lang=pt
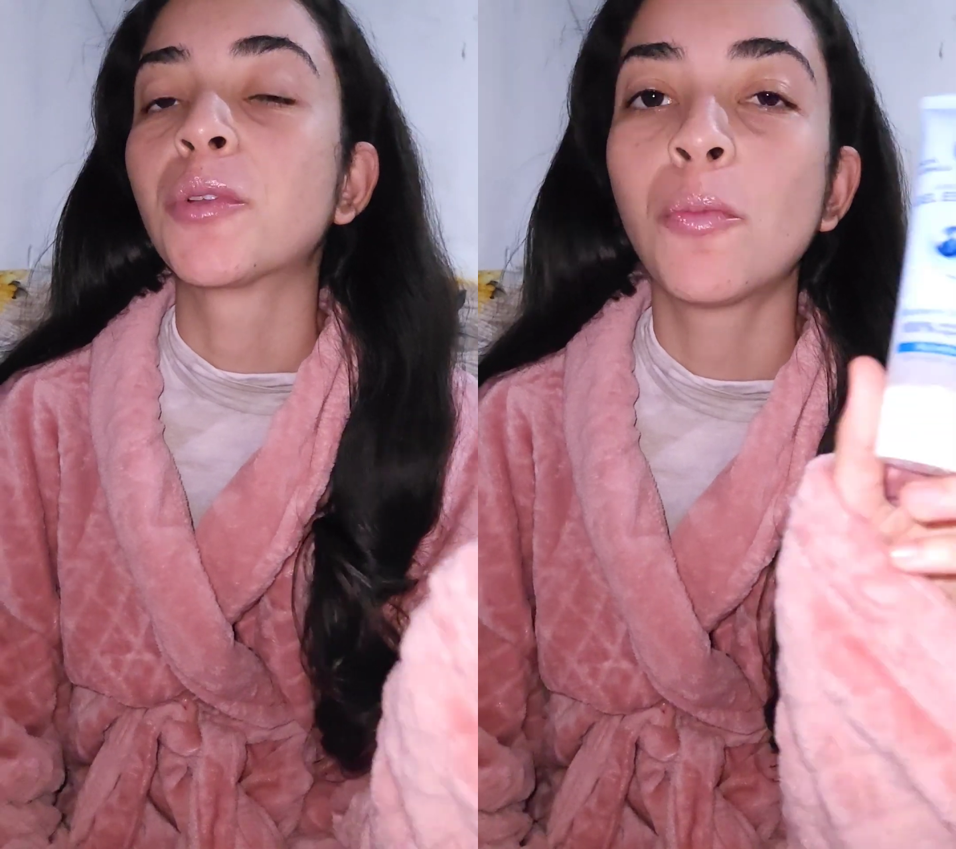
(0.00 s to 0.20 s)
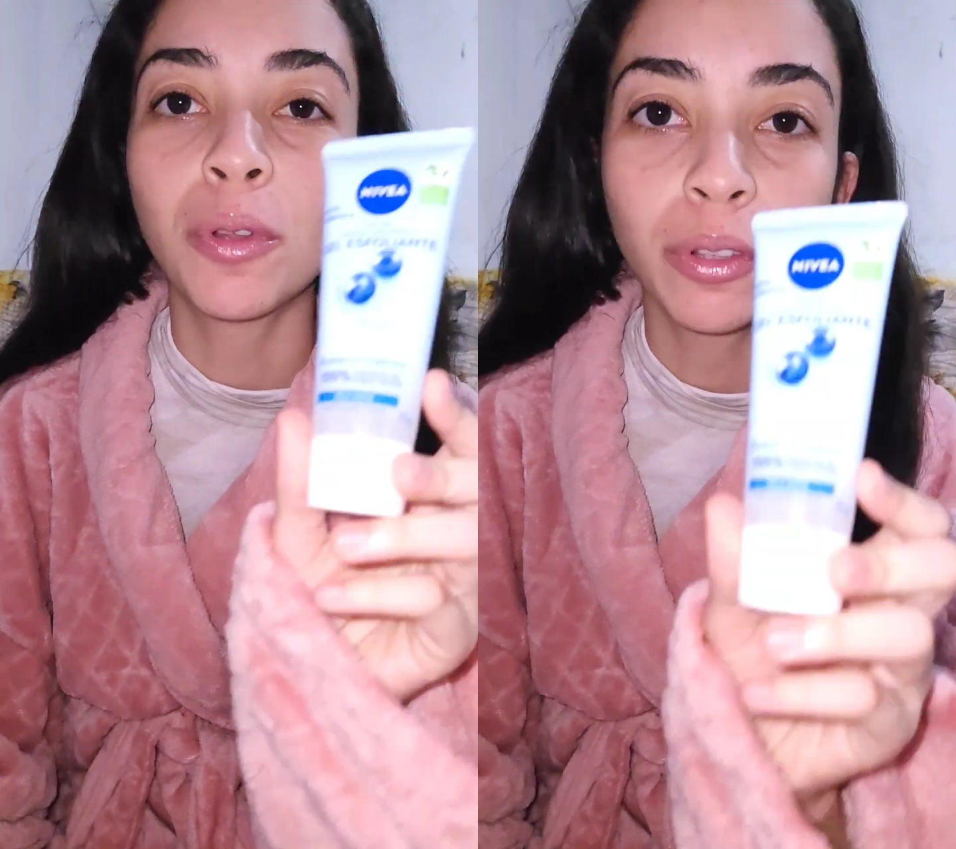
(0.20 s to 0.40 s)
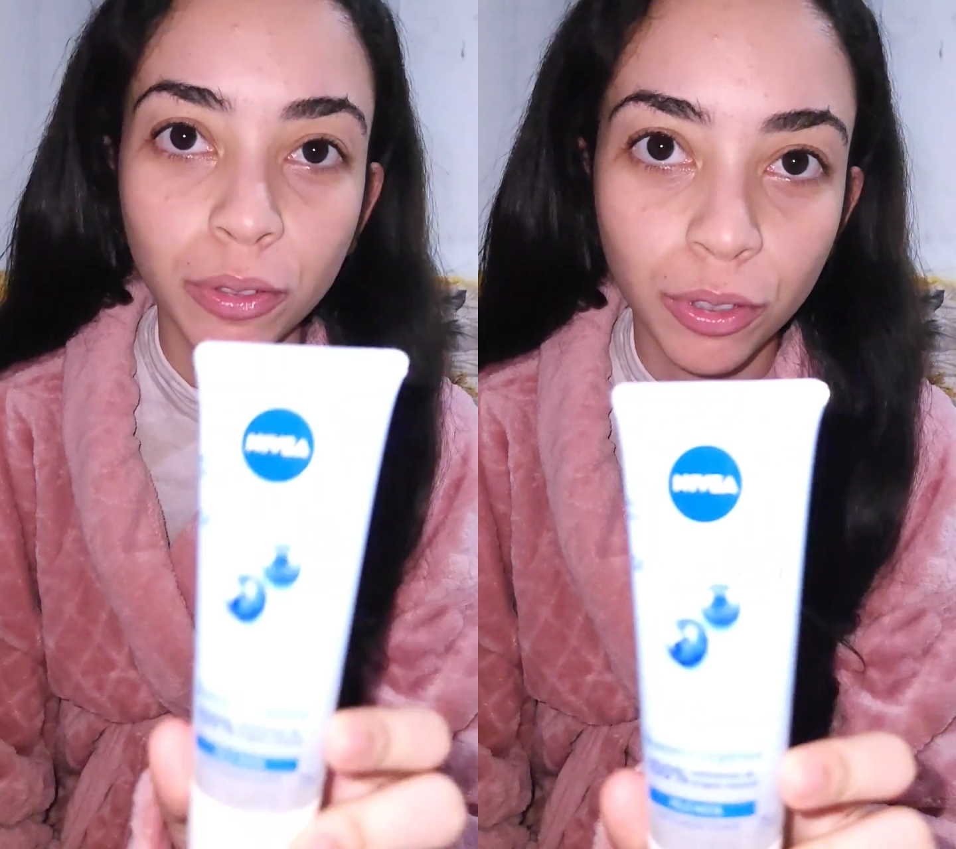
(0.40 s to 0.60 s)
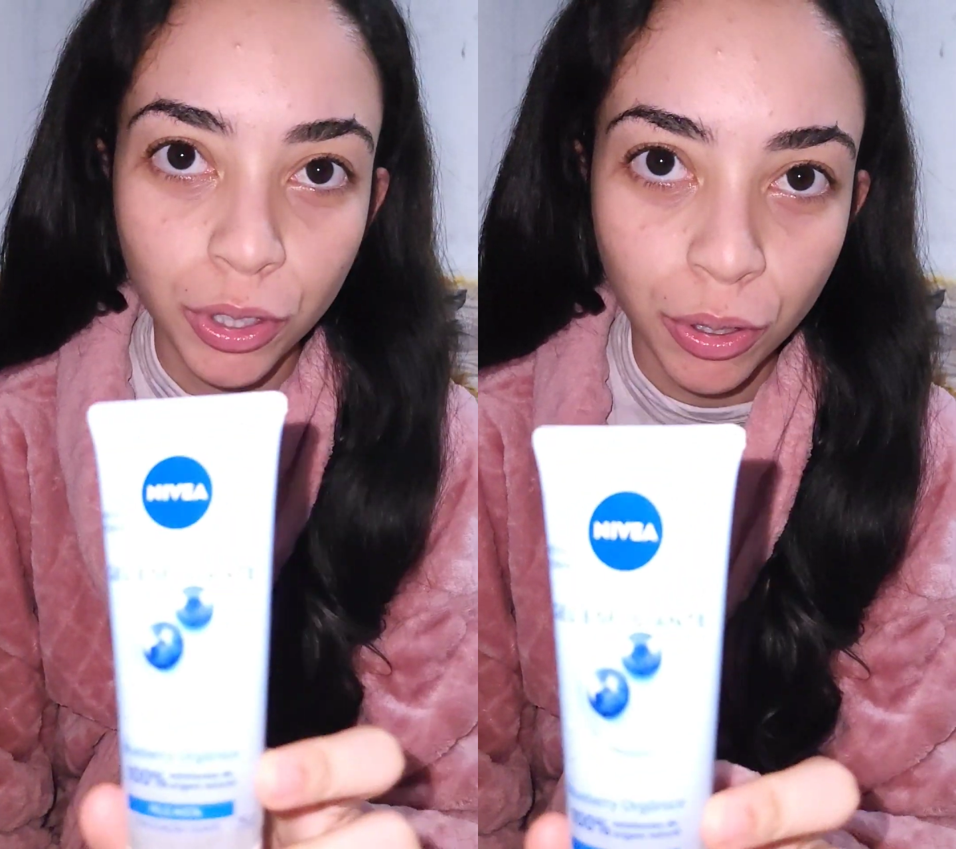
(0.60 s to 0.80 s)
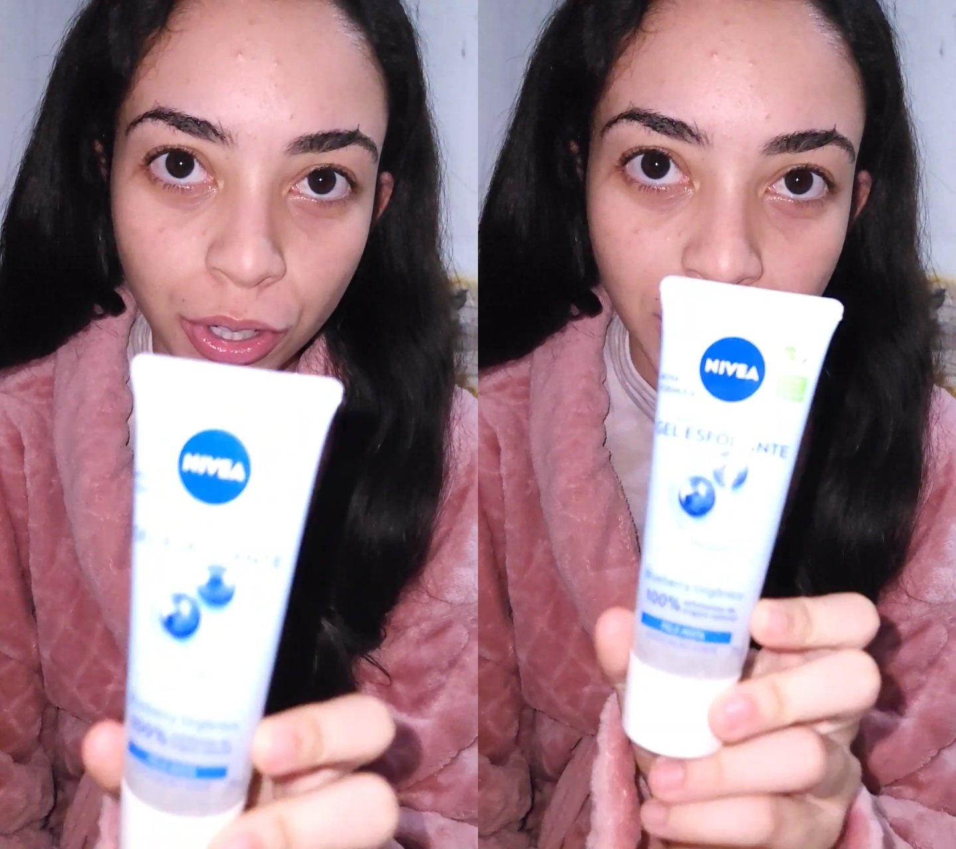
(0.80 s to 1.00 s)
O produto de
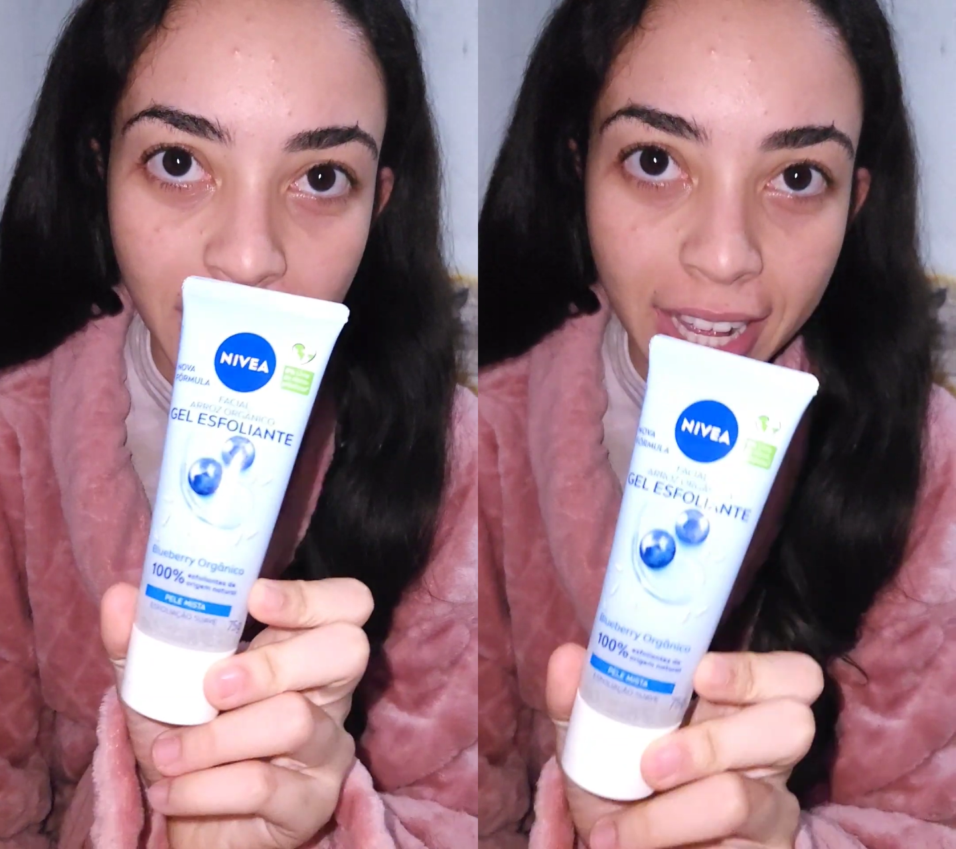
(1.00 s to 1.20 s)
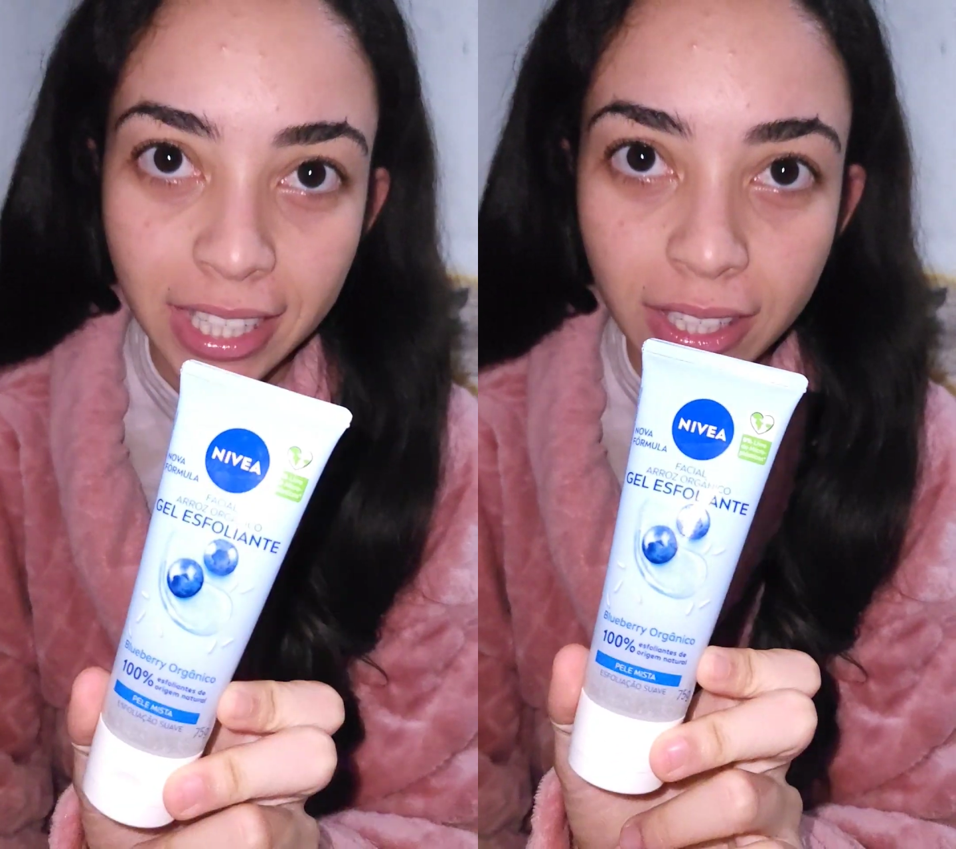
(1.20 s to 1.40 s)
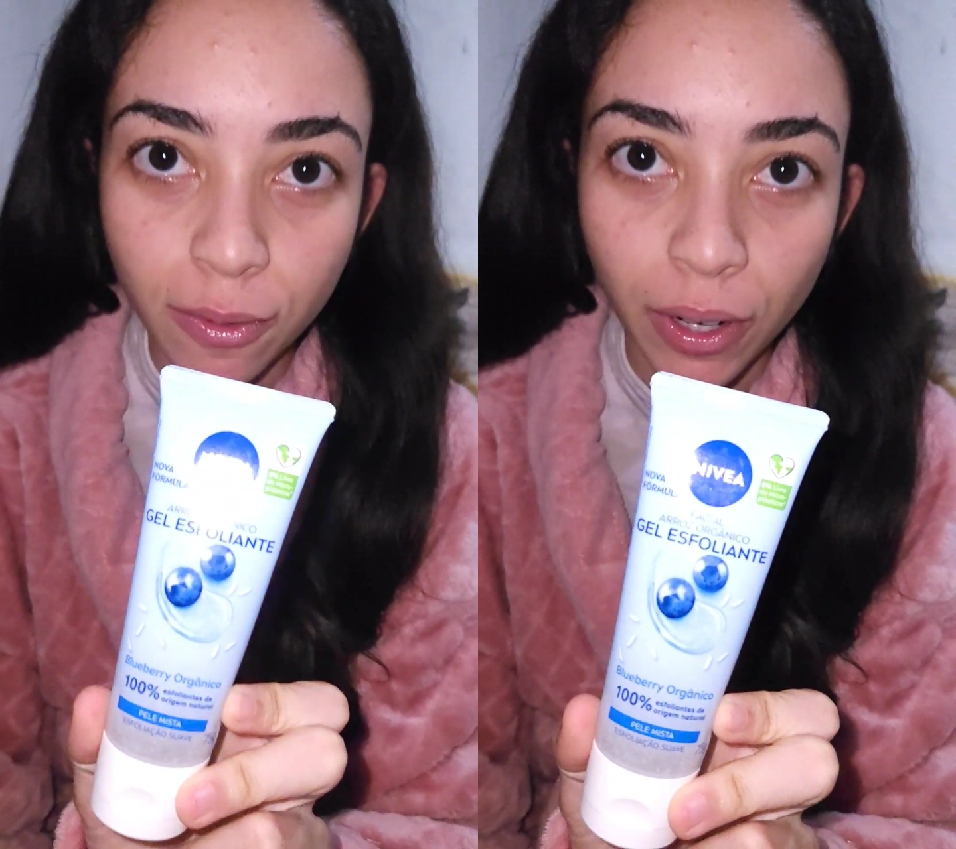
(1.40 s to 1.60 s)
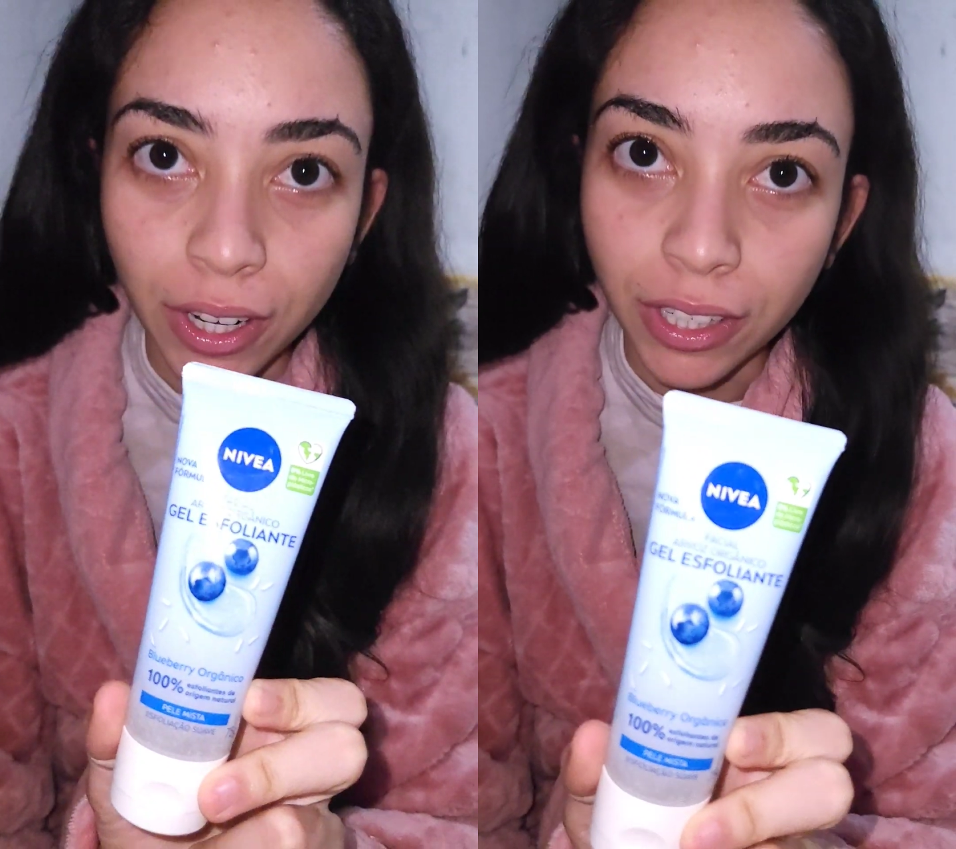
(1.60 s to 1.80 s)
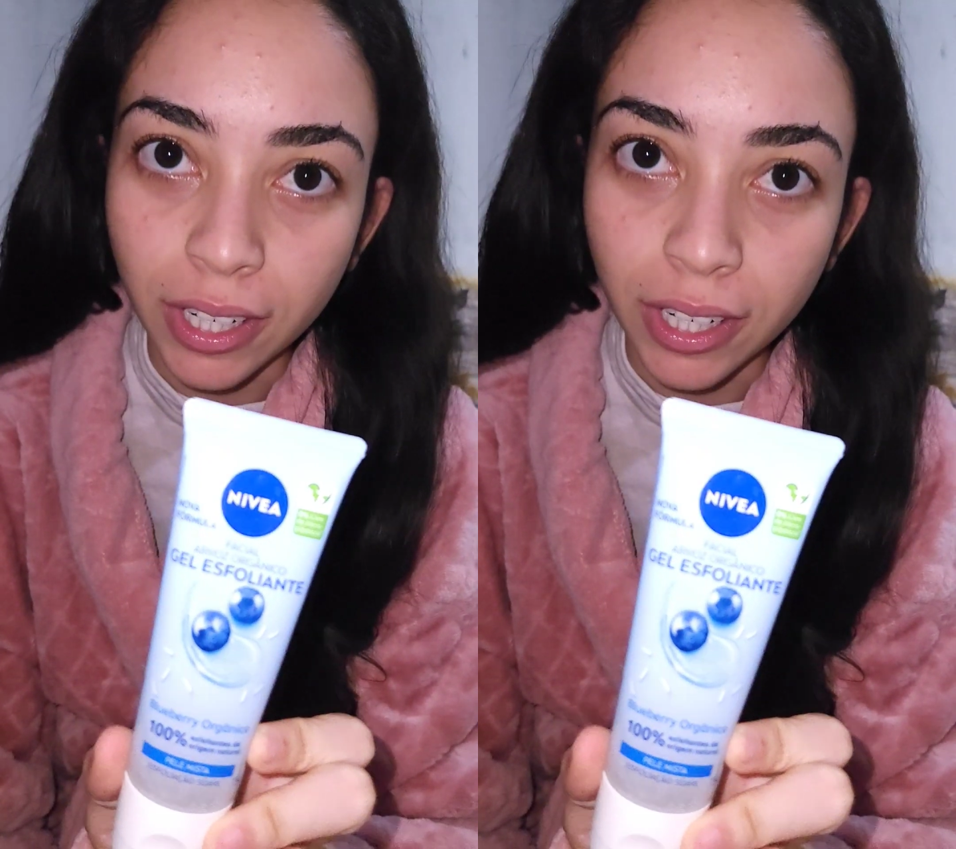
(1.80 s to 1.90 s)
hoje é esse esfoliante